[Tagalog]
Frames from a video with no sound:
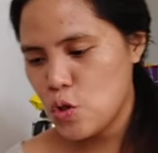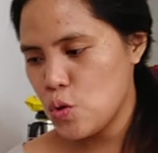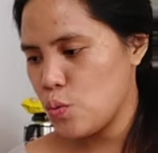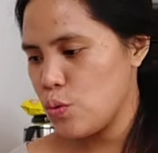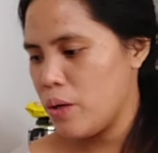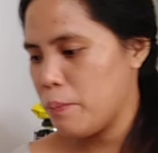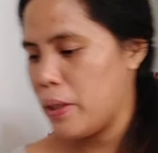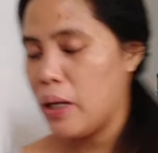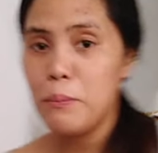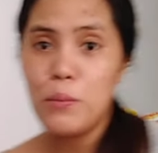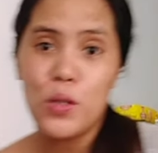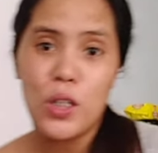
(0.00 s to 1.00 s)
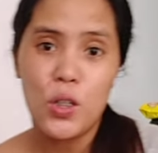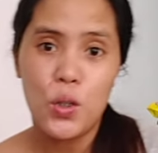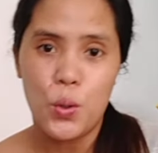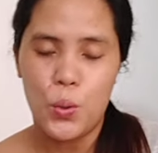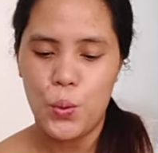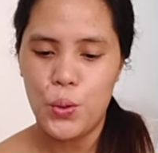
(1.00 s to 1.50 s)
gusto ko ng
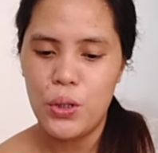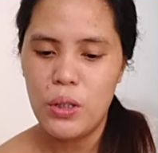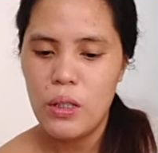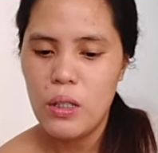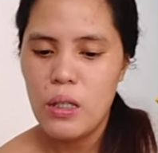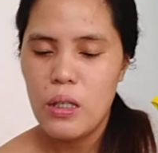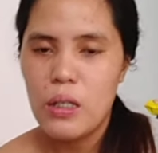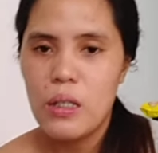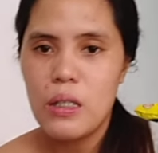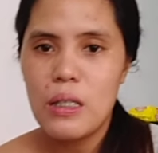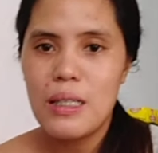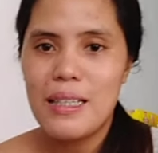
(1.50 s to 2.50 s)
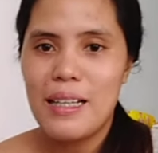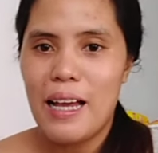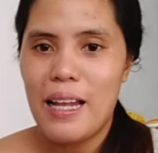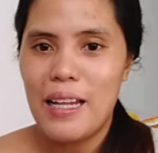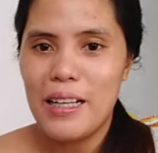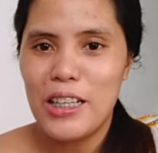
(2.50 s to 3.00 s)
palambutin yon
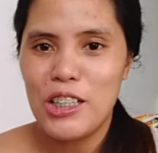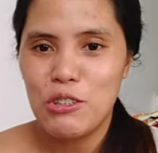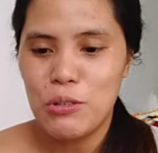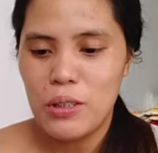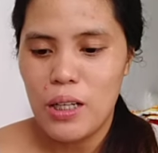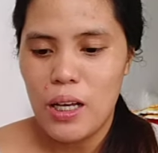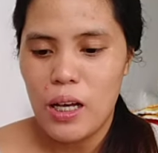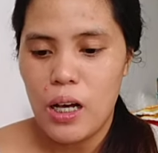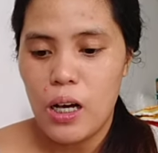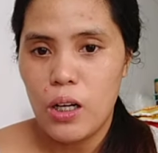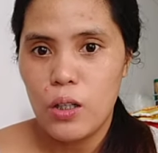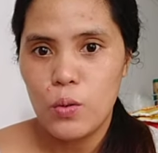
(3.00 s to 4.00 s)
ilalagay ko na ang